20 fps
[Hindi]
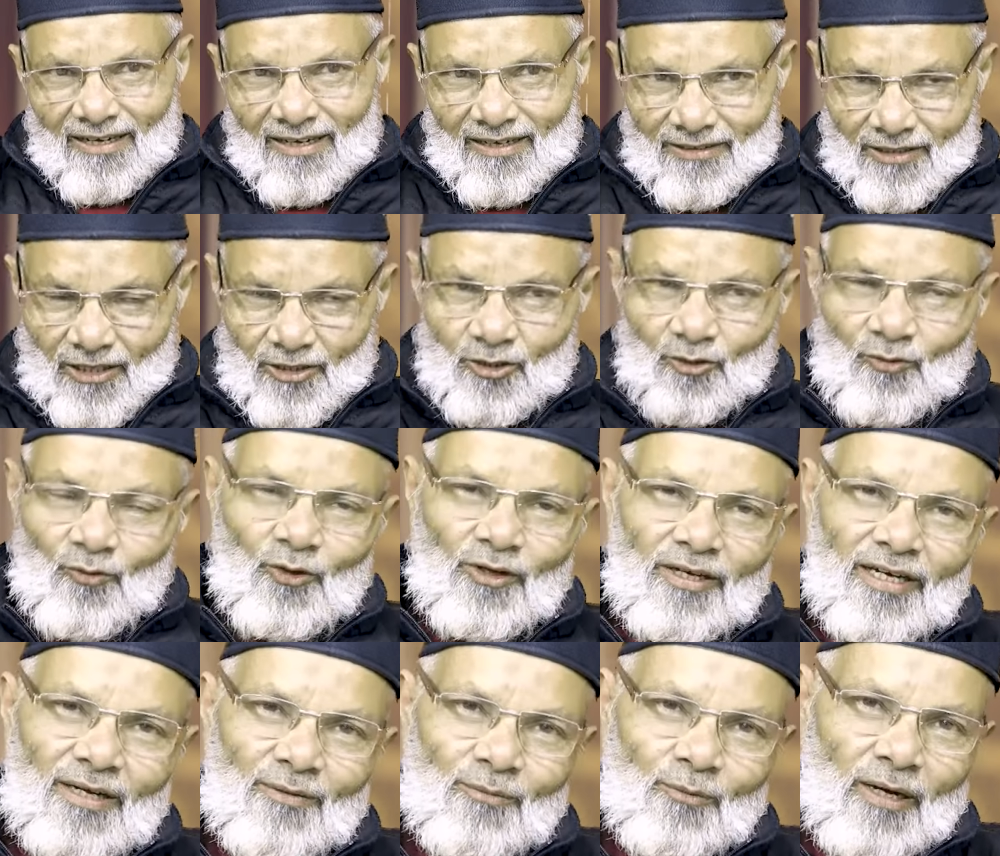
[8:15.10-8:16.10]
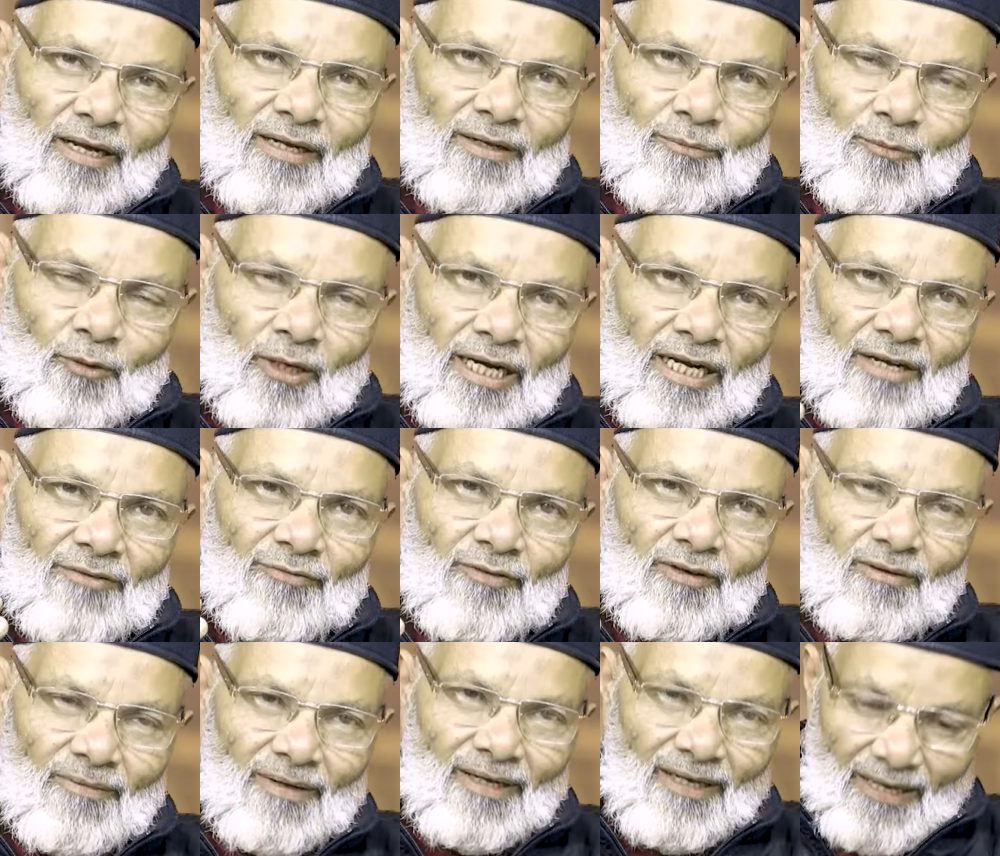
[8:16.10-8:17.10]
तस्वूर करें पुरा, पुराना
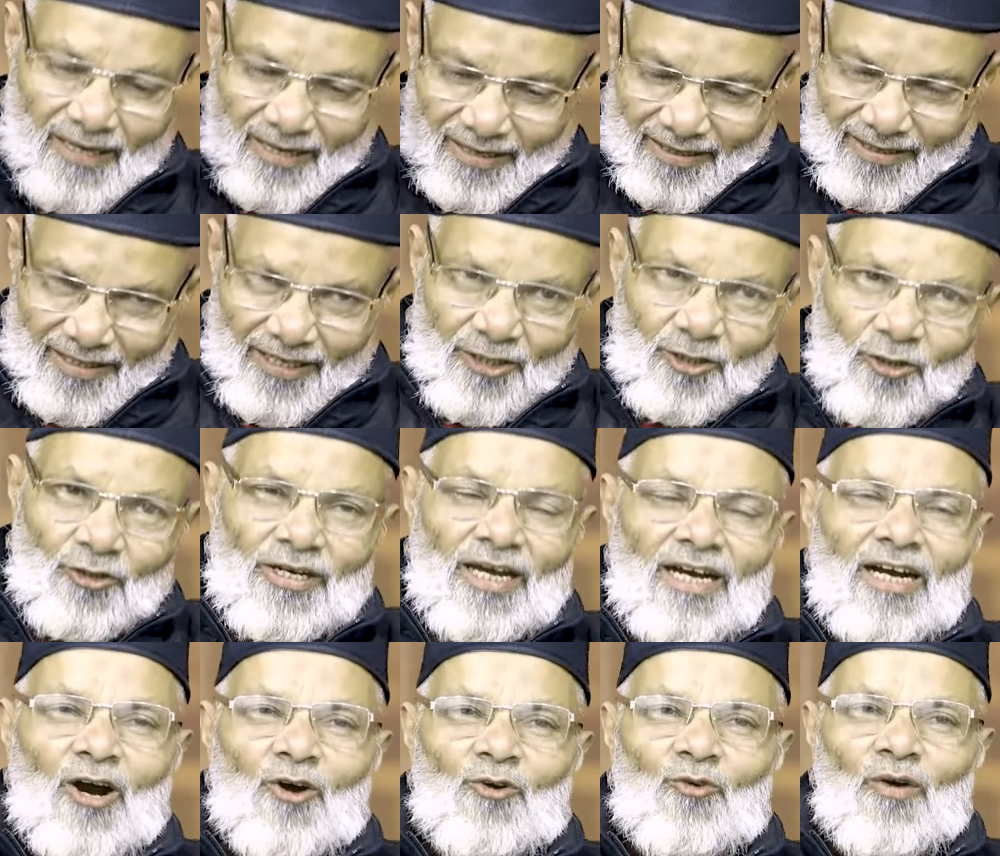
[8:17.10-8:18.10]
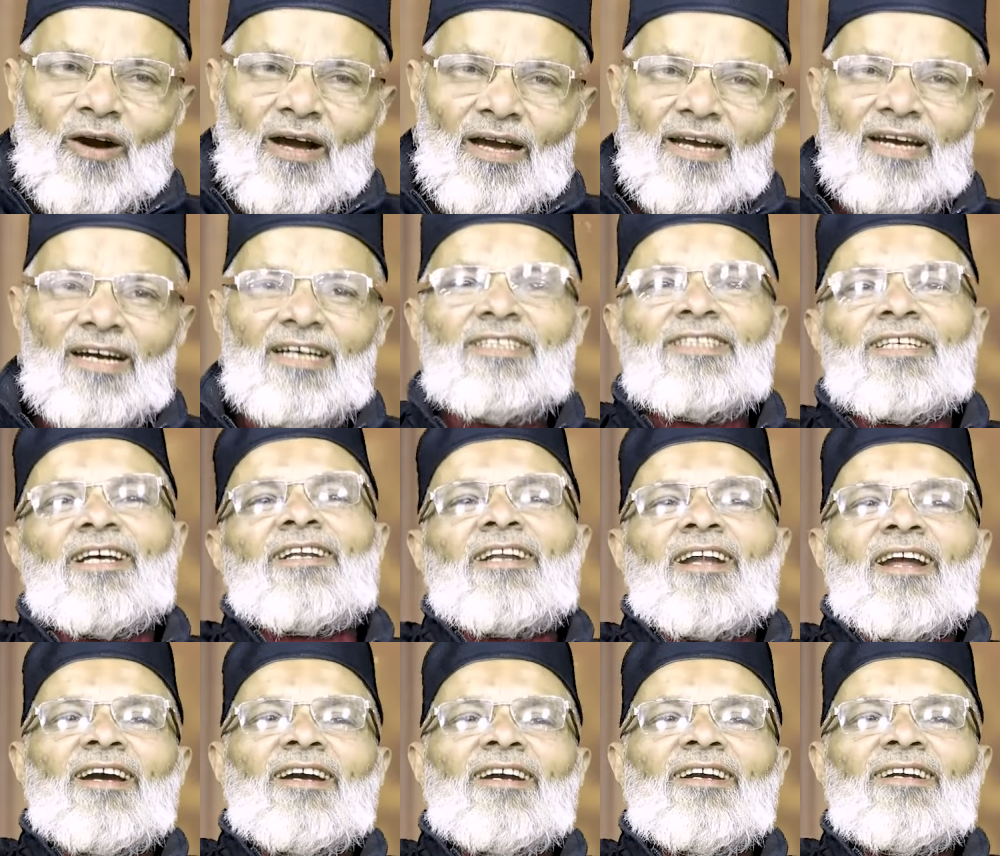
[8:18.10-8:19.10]
फिल्म में रेडियो टांगा हुआ है हल चल
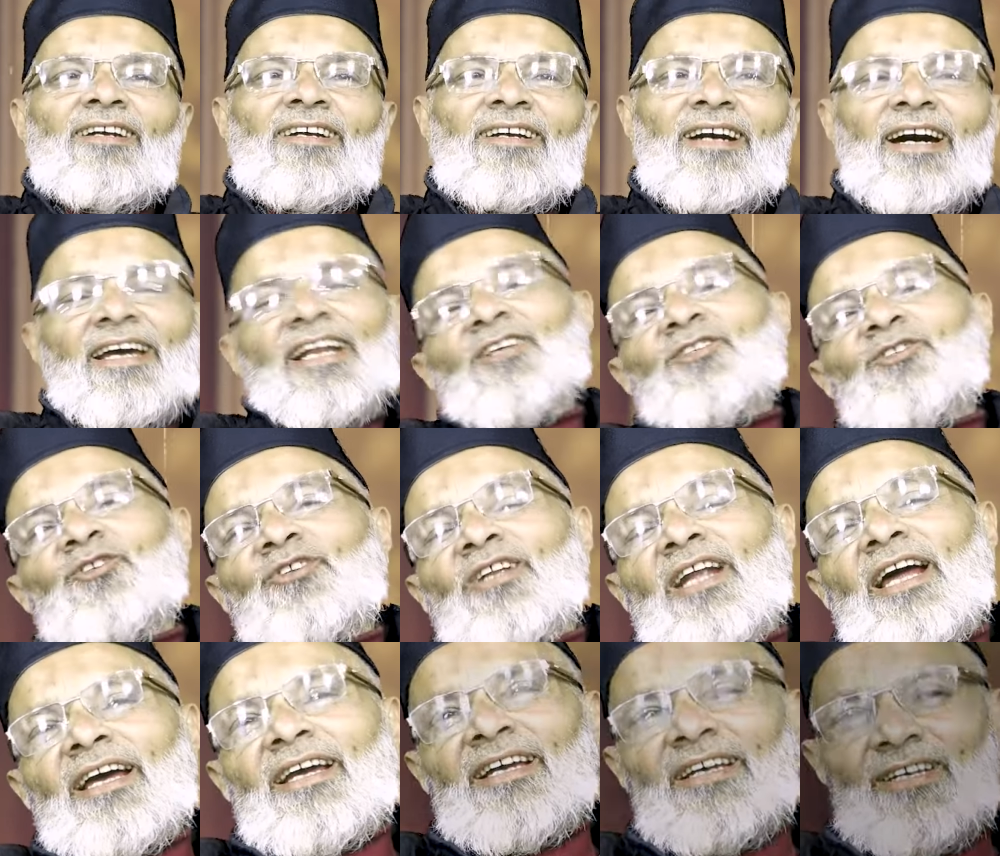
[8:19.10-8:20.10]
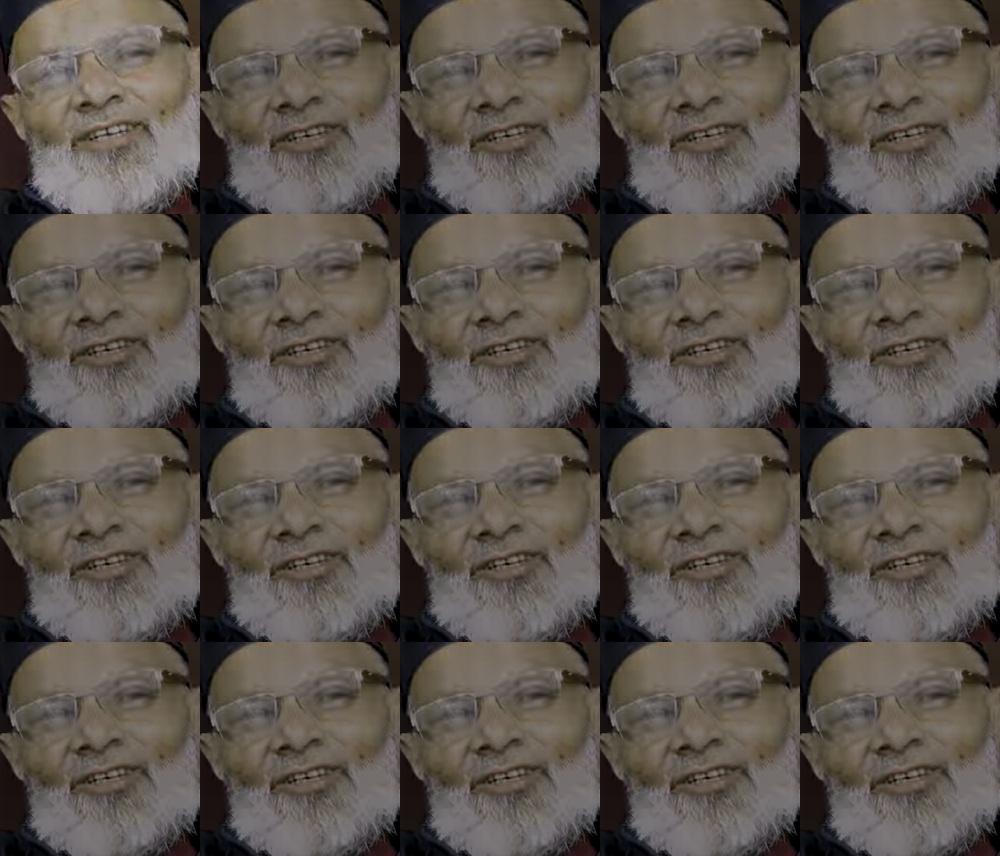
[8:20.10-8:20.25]
रहा है गाना सुन रहा है